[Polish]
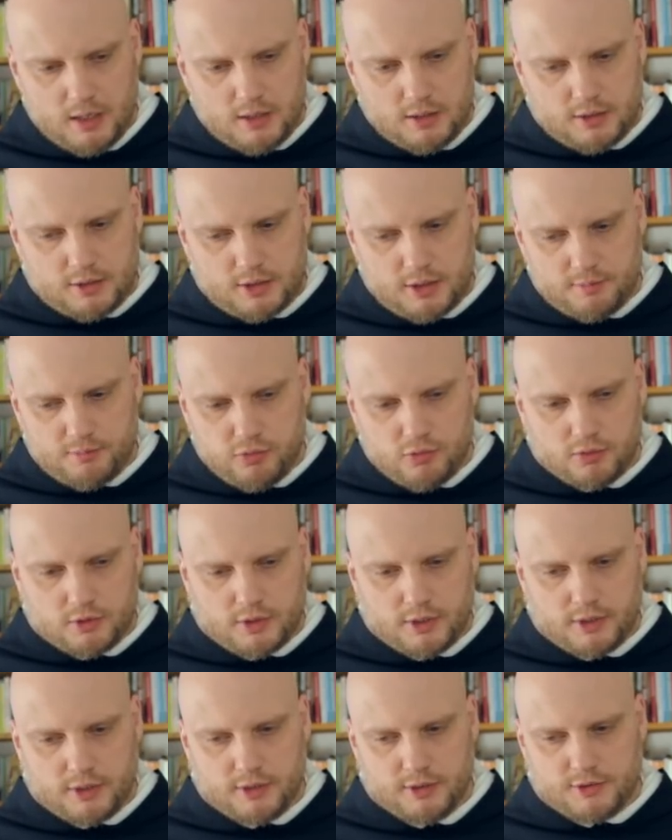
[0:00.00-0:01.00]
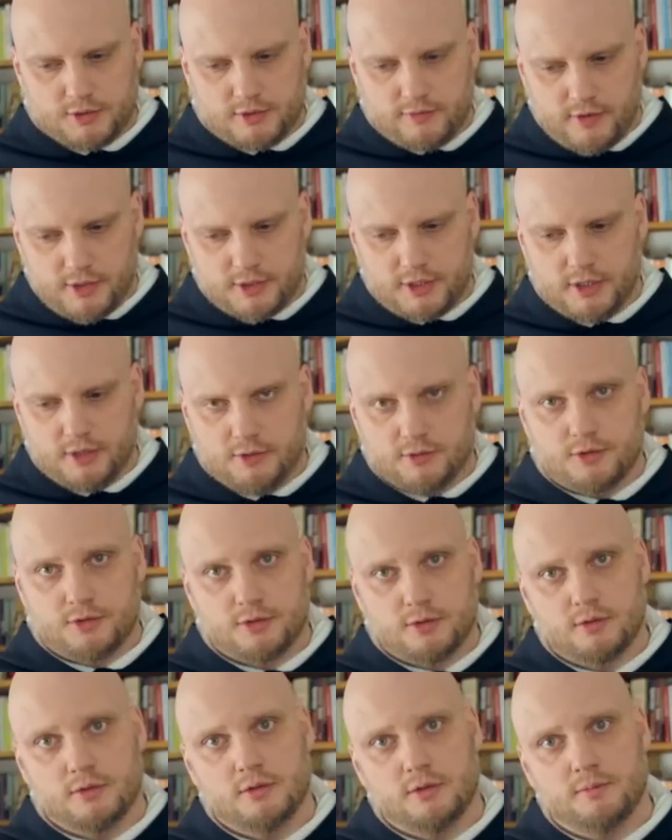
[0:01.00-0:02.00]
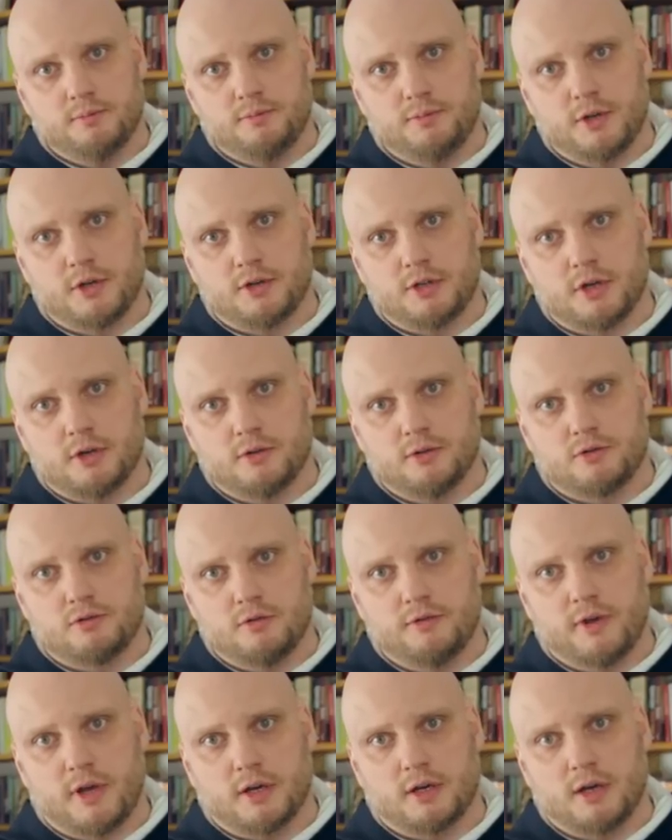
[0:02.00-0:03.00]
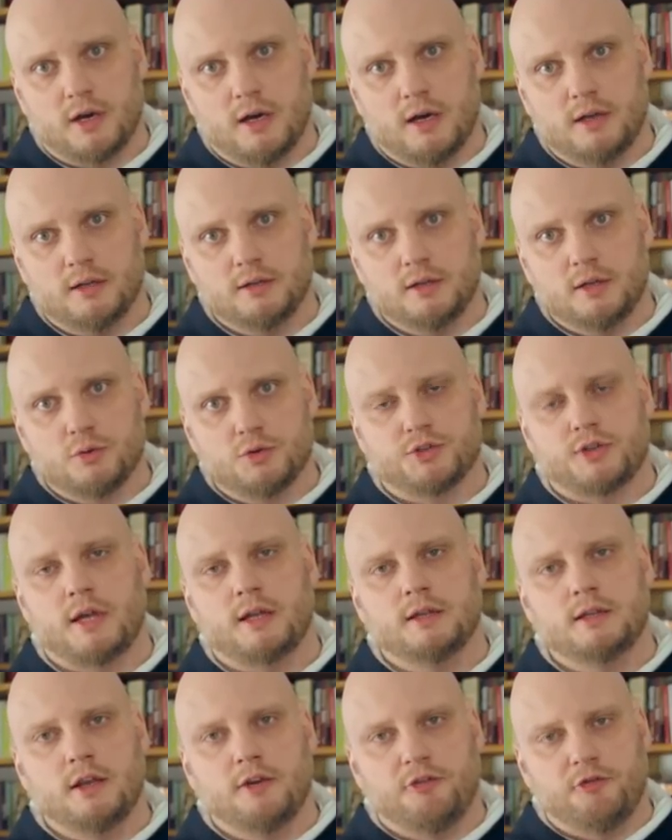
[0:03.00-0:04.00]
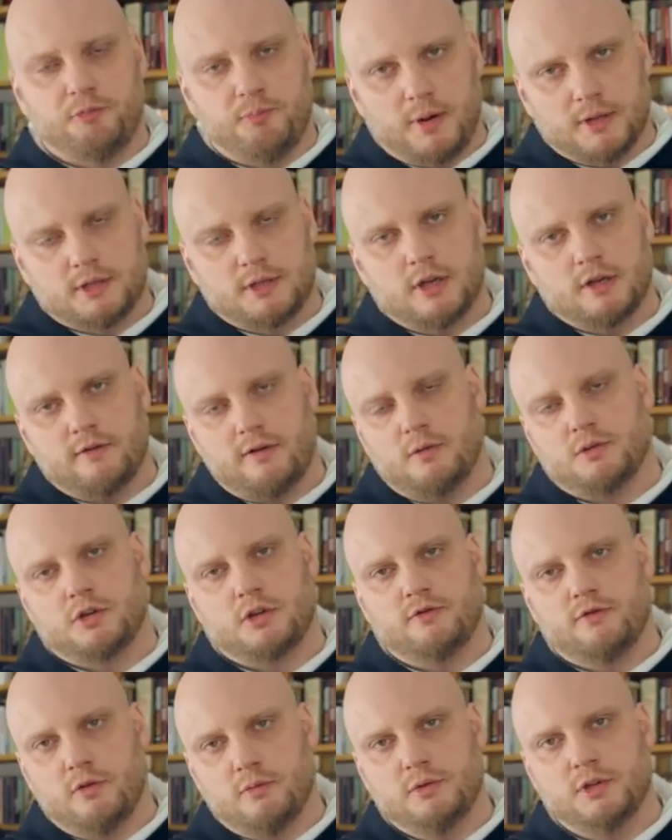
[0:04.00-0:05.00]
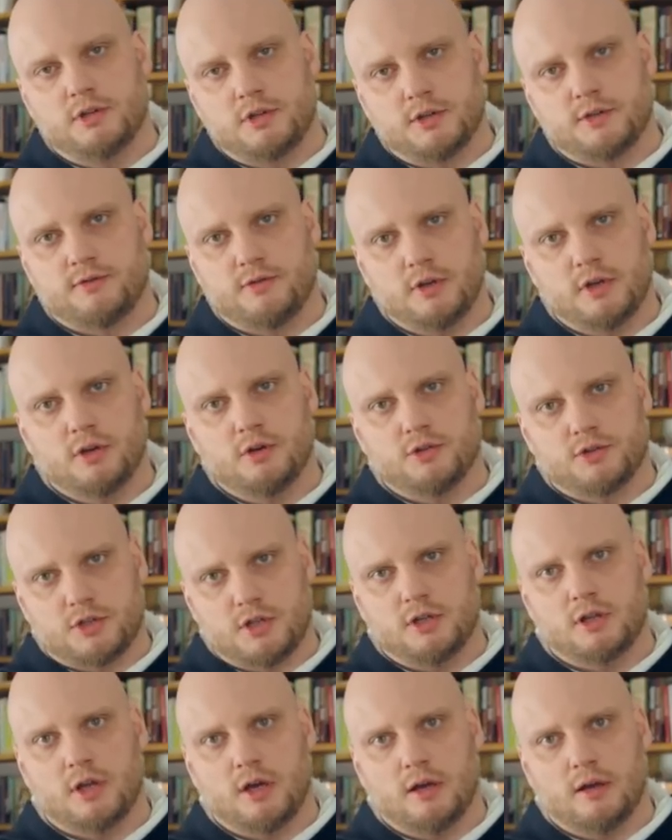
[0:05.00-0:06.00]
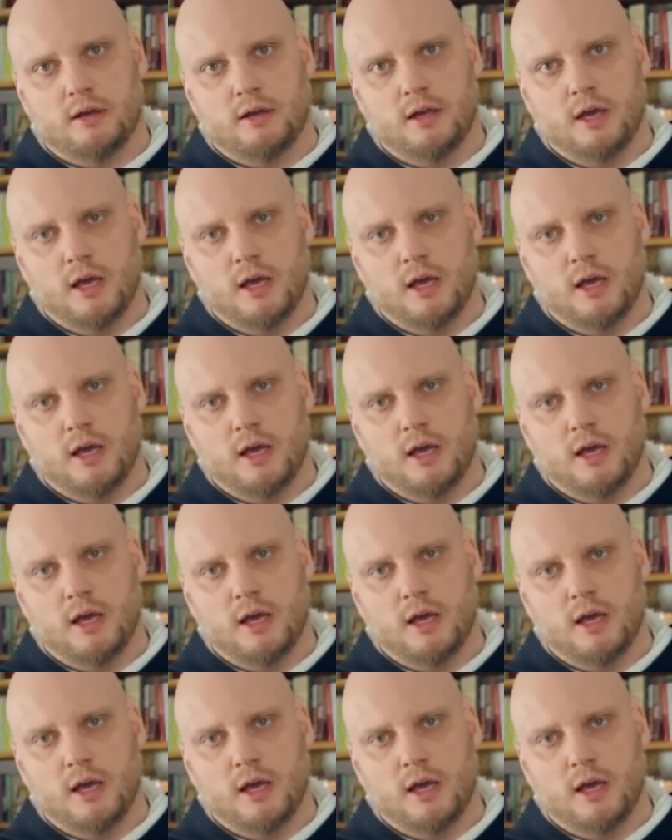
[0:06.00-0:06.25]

że Bóg, stwarzając y, pierwszego człowieka, nieustannie wpatrywał się w oblicze swojego syna.